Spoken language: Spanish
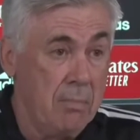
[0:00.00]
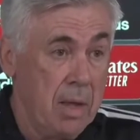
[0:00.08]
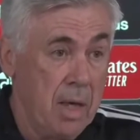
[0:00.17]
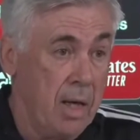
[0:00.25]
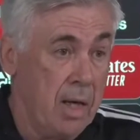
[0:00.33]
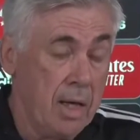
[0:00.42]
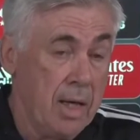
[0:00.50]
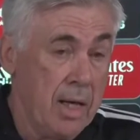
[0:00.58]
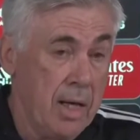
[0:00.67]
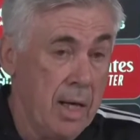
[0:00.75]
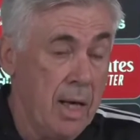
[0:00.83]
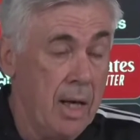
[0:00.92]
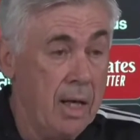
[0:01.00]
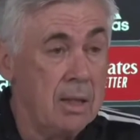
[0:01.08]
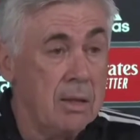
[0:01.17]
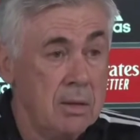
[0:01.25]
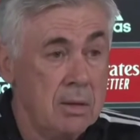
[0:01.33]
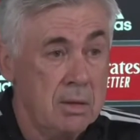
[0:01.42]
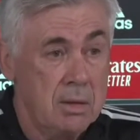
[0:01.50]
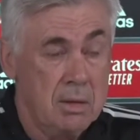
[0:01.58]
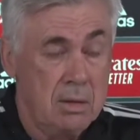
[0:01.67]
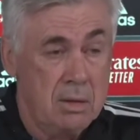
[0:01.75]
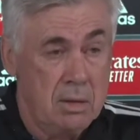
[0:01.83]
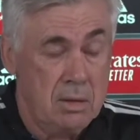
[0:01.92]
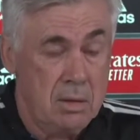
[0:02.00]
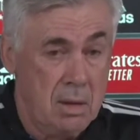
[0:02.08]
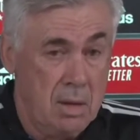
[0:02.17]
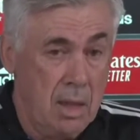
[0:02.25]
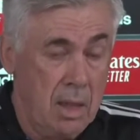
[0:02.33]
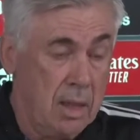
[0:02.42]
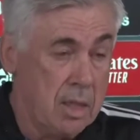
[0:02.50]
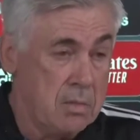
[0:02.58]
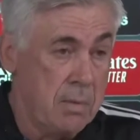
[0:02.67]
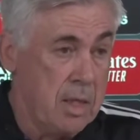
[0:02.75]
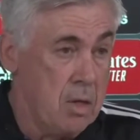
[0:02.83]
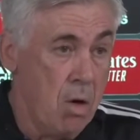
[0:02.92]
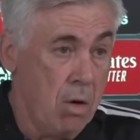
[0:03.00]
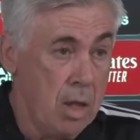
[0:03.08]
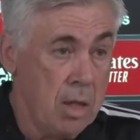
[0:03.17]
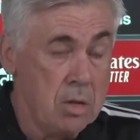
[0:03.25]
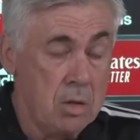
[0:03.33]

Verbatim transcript: para ganar la, Liga Española.